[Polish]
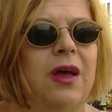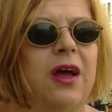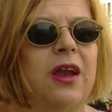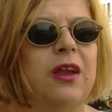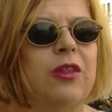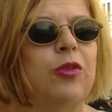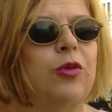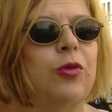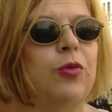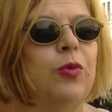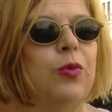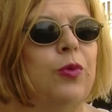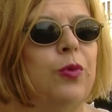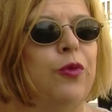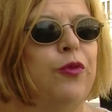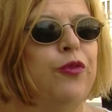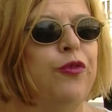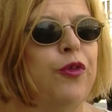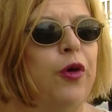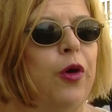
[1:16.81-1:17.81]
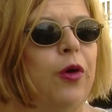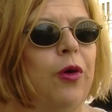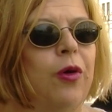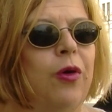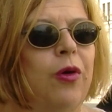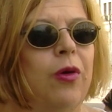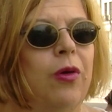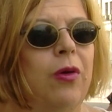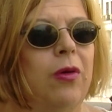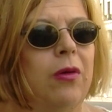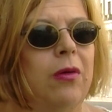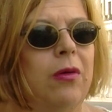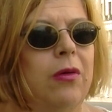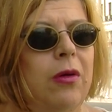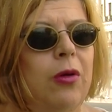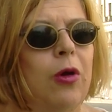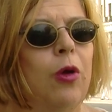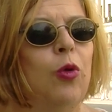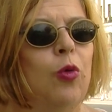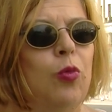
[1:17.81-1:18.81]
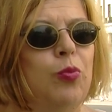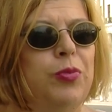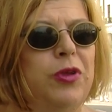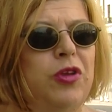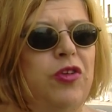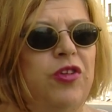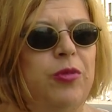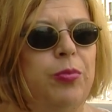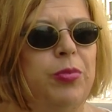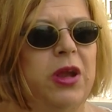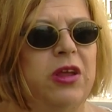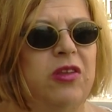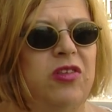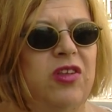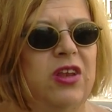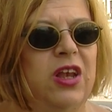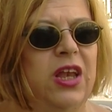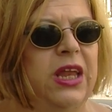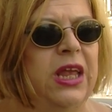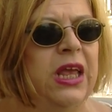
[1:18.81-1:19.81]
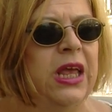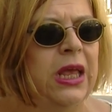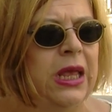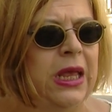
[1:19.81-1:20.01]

artykułów o Kolumbii czy Brazylii.